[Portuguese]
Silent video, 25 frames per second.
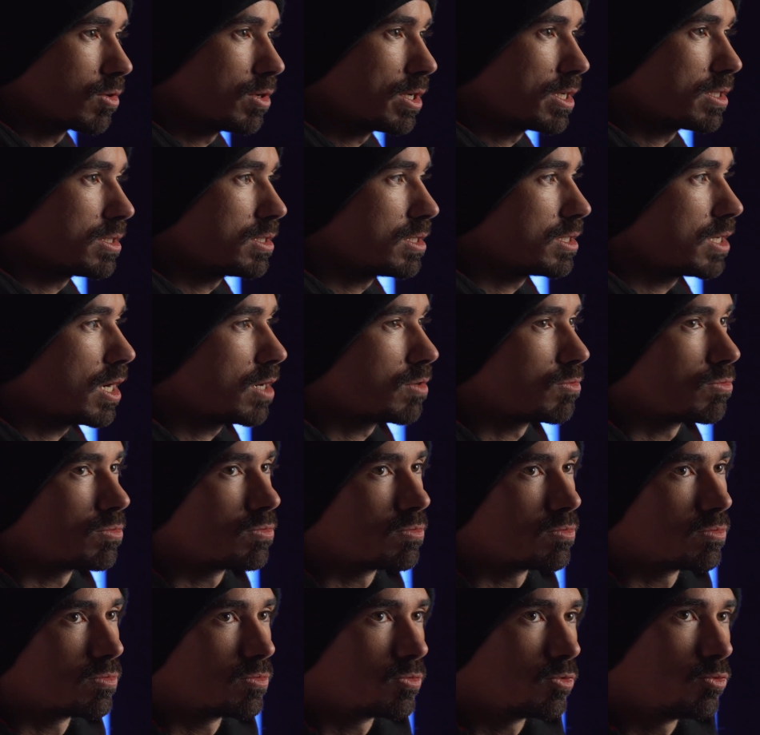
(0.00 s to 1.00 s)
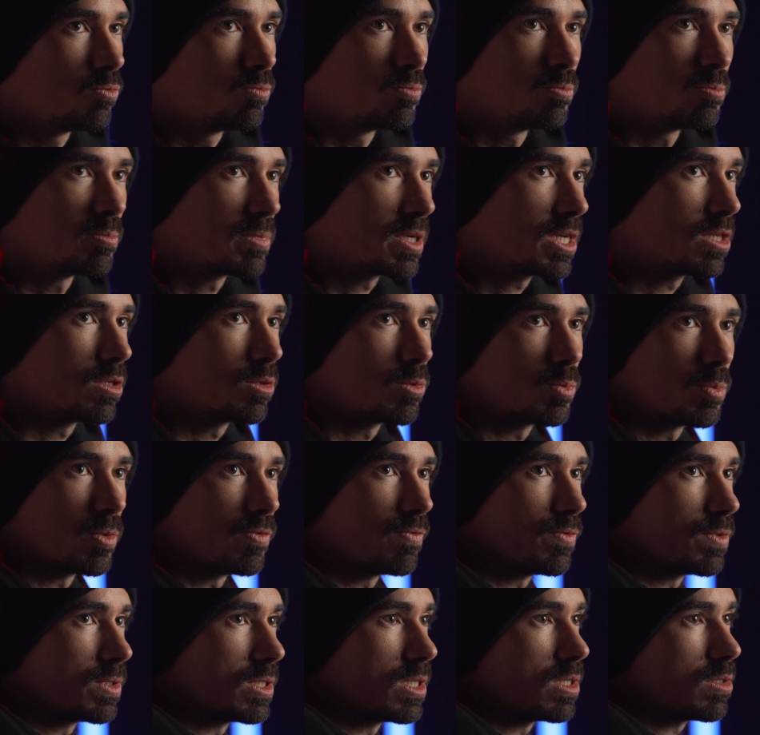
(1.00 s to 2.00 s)
agora tirar um, um momento
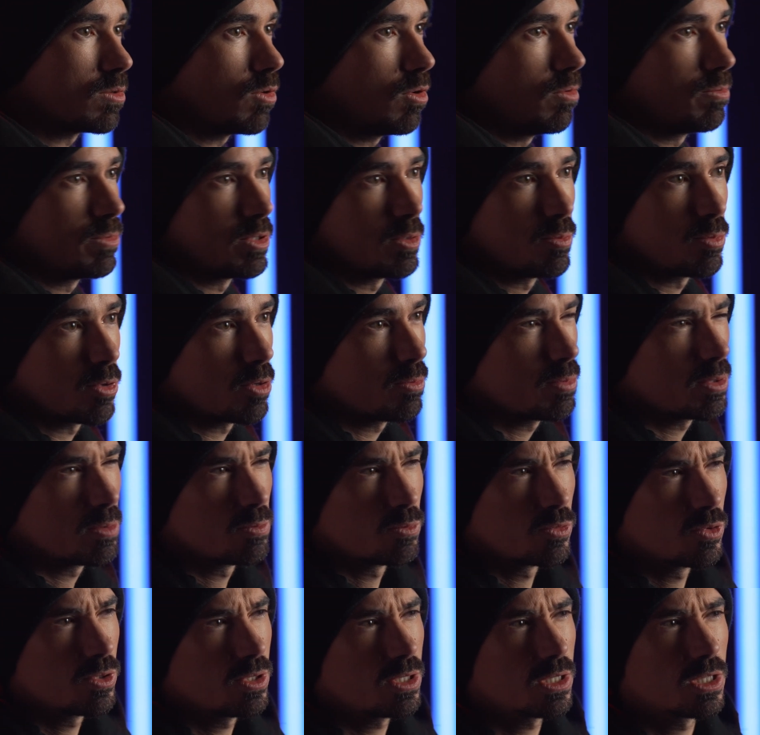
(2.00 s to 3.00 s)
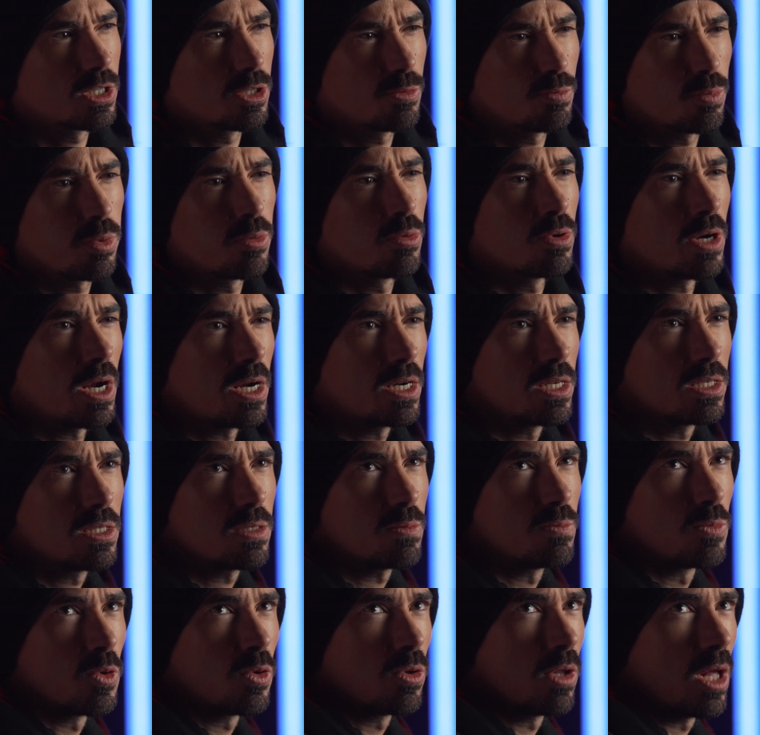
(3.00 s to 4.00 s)
para fazer só a minha própria música, explorar
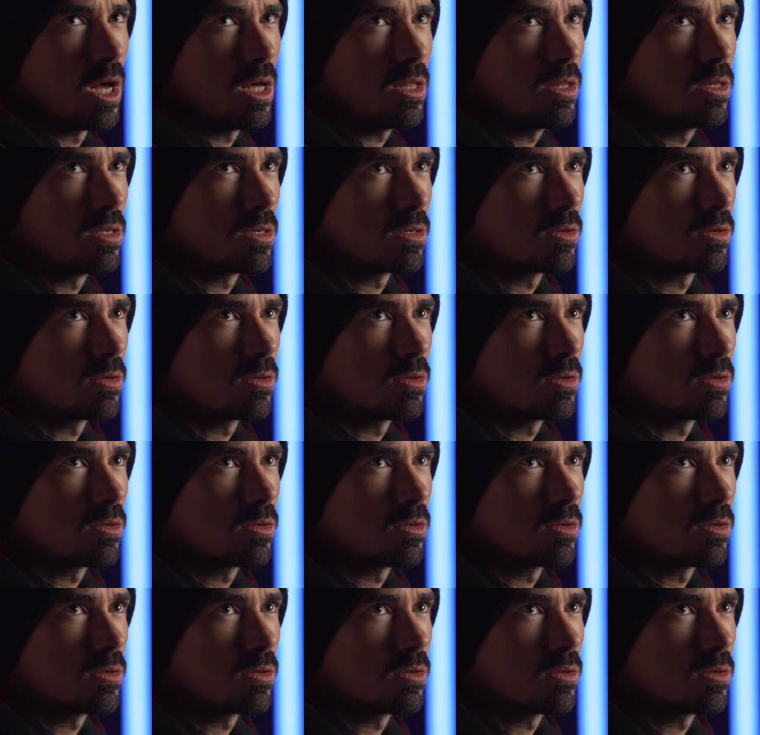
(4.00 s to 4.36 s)
esse meu lado